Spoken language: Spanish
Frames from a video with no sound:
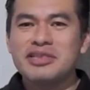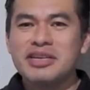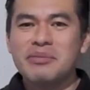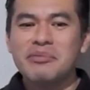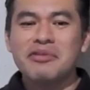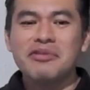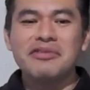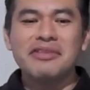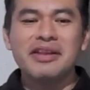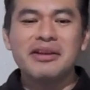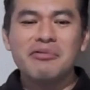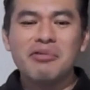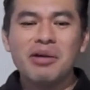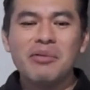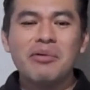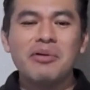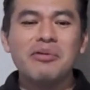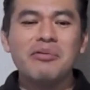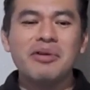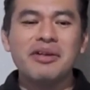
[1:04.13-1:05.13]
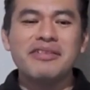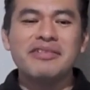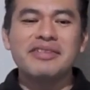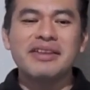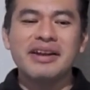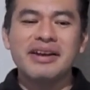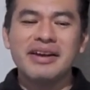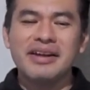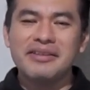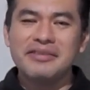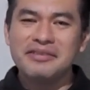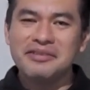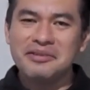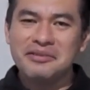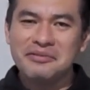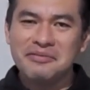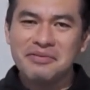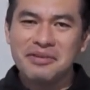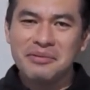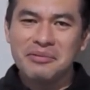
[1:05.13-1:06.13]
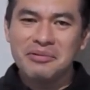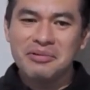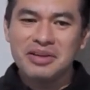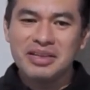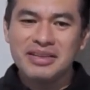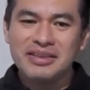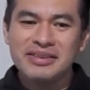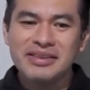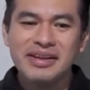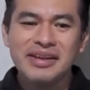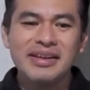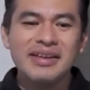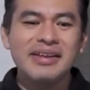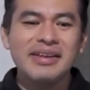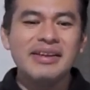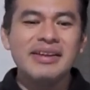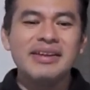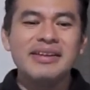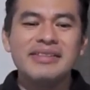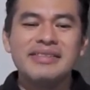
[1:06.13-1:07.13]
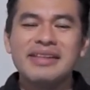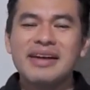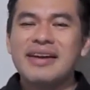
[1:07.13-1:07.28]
escuchamos de nuevo nuestra canción favorita,